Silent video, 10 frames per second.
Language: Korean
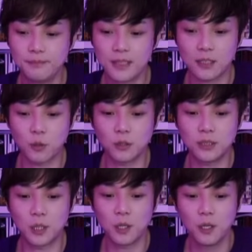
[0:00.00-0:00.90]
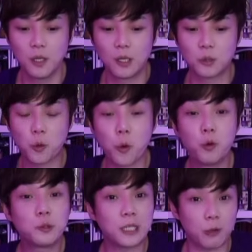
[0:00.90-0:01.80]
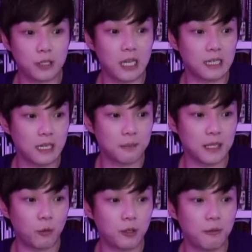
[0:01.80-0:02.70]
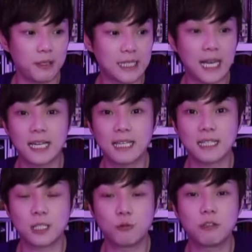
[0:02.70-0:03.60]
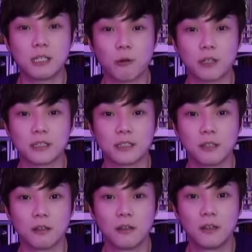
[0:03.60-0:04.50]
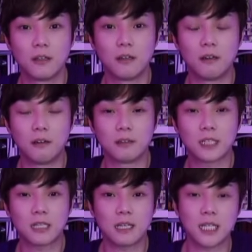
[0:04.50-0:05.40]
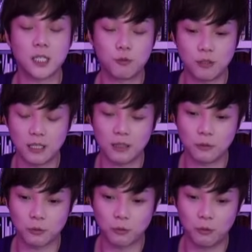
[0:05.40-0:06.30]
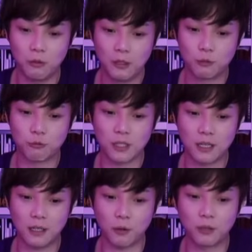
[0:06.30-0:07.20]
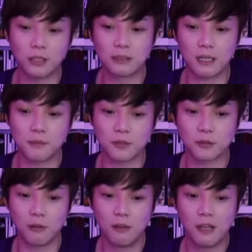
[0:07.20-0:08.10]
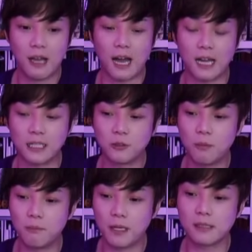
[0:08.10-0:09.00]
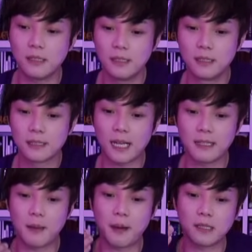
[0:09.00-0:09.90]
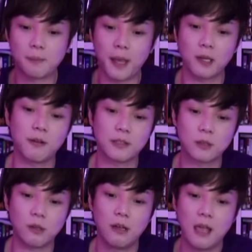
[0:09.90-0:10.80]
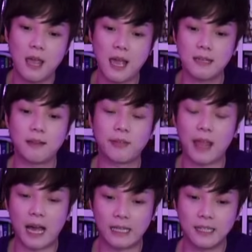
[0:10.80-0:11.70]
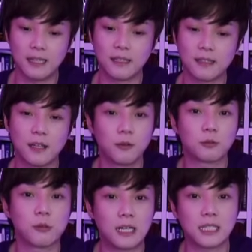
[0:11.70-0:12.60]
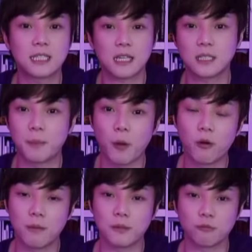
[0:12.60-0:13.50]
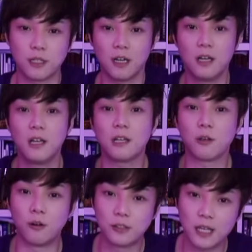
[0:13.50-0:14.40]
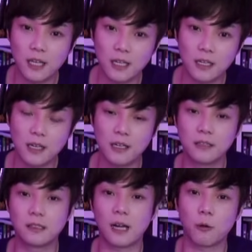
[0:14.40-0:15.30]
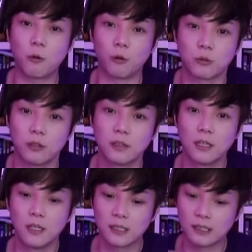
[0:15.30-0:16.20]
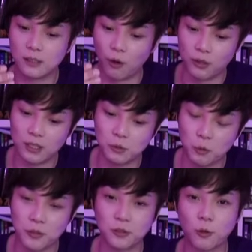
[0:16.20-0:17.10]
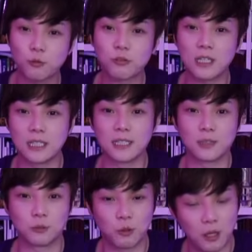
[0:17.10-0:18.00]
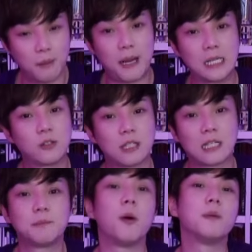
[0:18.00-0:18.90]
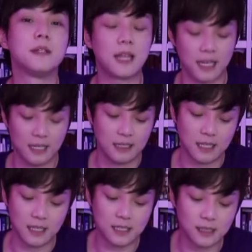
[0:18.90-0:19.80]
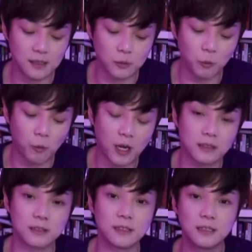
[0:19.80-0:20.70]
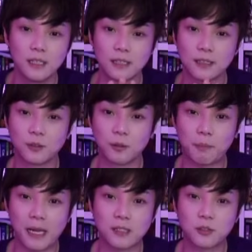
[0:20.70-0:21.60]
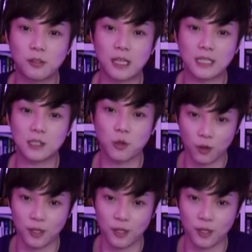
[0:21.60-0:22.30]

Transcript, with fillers: 저는 이제 교육이라고 생각을 합니다. 어디 뭐 왜 사랑의 기술이라고 하잖아요. 어, 사랑의 기술이라는 것도 우리가 연애를 하면서 아 이런 말을 상대방을 배려해서 해야 되는데 안 해야 되는데 이런 것들을 하나씩 하나씩 배워가면서 우리가 연애를 하고 어떤 그 연애를 통해서 성숙한 인간으로 발전하는 법인데 사실 요 카드는 그런 발전하기 전에